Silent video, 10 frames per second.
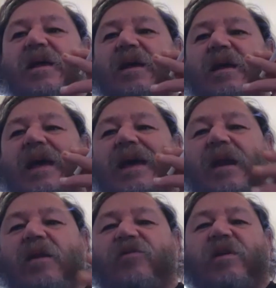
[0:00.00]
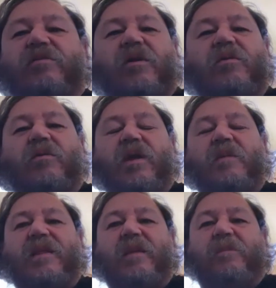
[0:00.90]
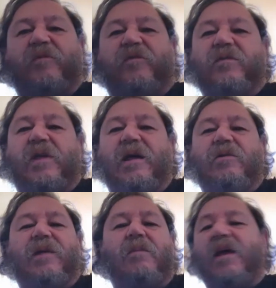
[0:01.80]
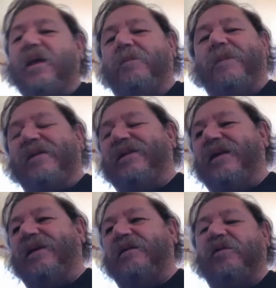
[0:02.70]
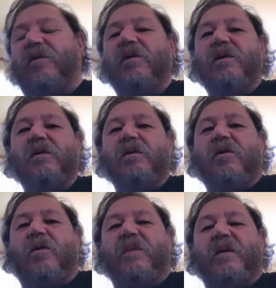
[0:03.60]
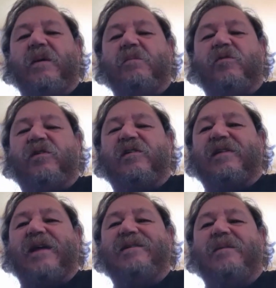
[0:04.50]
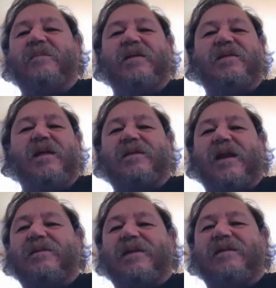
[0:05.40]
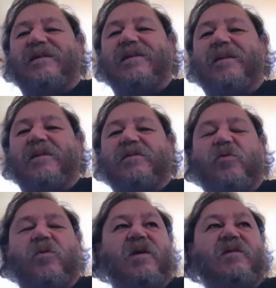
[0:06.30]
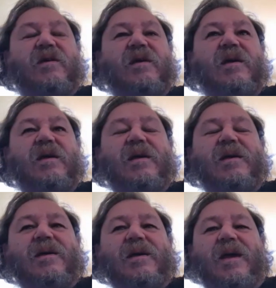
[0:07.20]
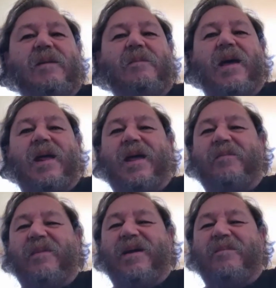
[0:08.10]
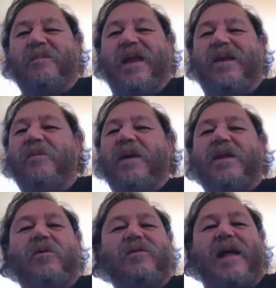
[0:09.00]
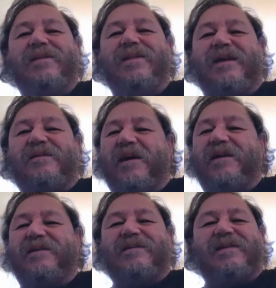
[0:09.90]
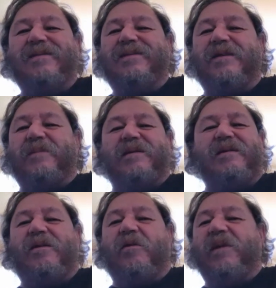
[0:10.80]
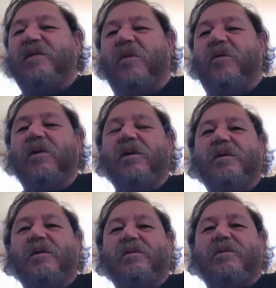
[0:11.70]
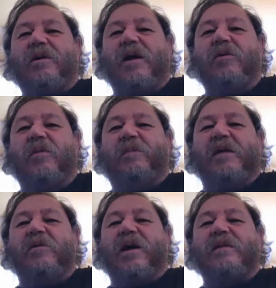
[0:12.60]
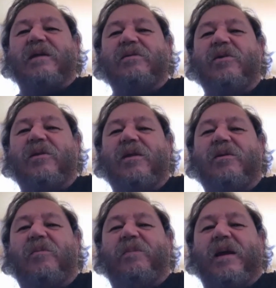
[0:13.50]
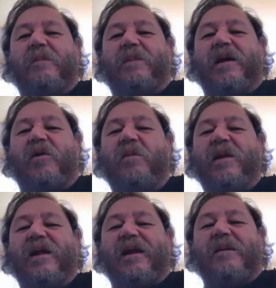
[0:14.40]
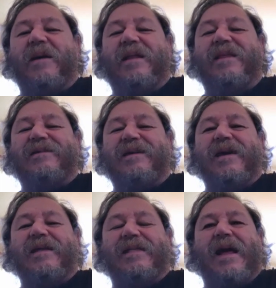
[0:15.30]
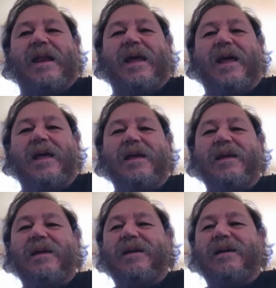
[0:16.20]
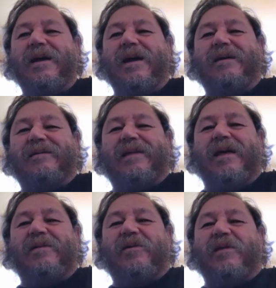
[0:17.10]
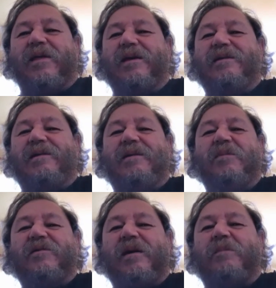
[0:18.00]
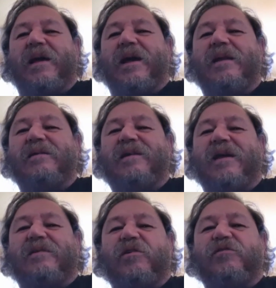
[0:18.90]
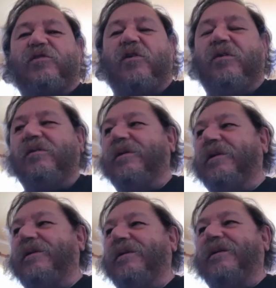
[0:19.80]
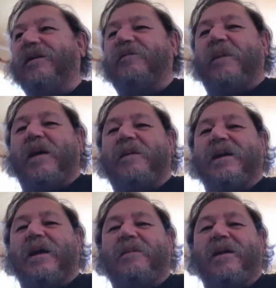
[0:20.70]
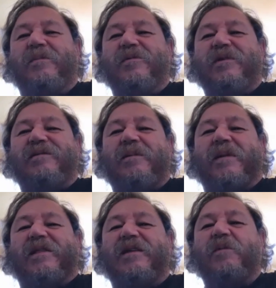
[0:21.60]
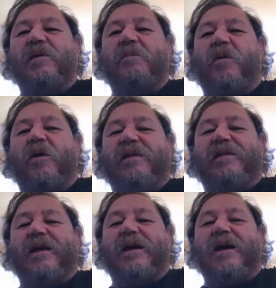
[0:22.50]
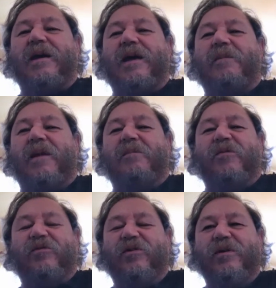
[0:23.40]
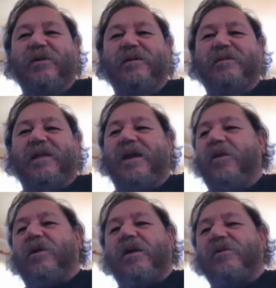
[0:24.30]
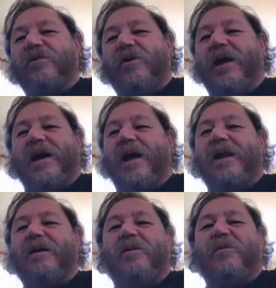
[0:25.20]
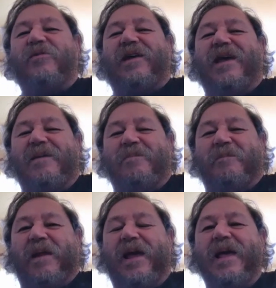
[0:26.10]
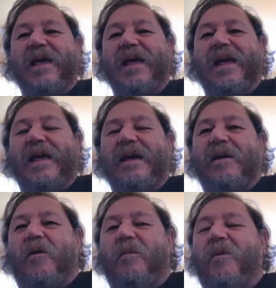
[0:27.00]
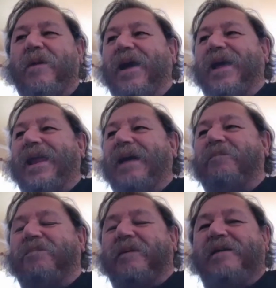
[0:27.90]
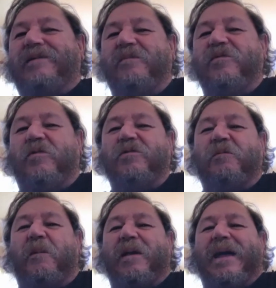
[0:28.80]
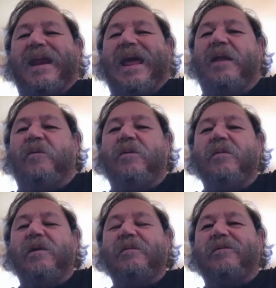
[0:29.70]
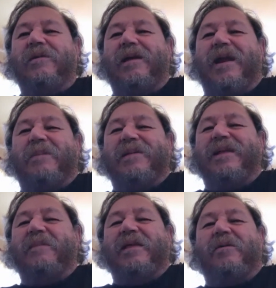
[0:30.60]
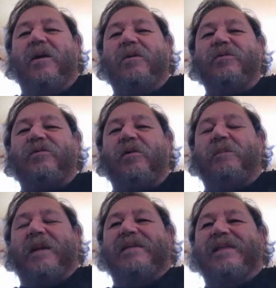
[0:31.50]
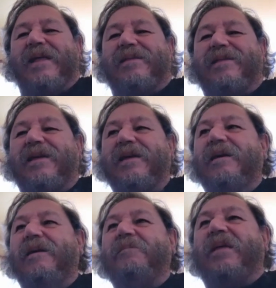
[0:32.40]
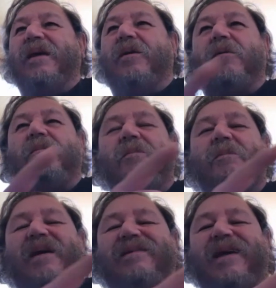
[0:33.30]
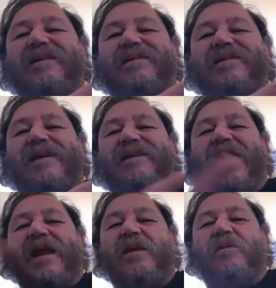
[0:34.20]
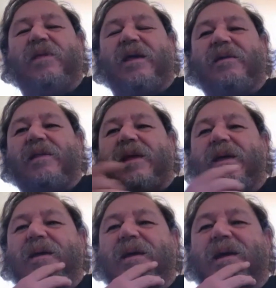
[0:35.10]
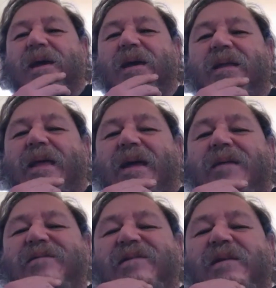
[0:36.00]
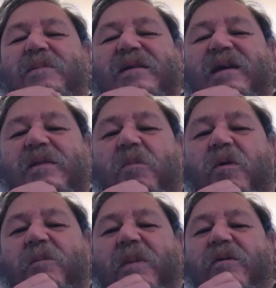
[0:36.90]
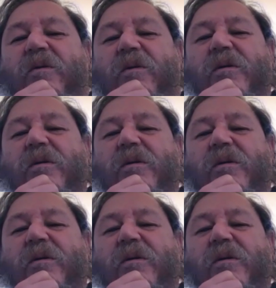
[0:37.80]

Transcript: Y Carlos entró en un nivel de profundidad notable y a partir de eso convivimos estrechamente en 37 aventuras. Y me, iluminó tantas veces, tantas veces, lo mismo tocando el piano y cantando ópera para jóvenes rebeldes en Italia, este, donde decidimos aplicarles electroshock. Esperaban que habláramos del zapatismo y de política y hablamos de lo que nos dio la gana, como siempre como una gira que hicimos juntos por Guerrero, donde de repente me dijo algo sorprendente. Me dijo, ¿ves que estás lleno de, de, canchas de básquetbol, Paco?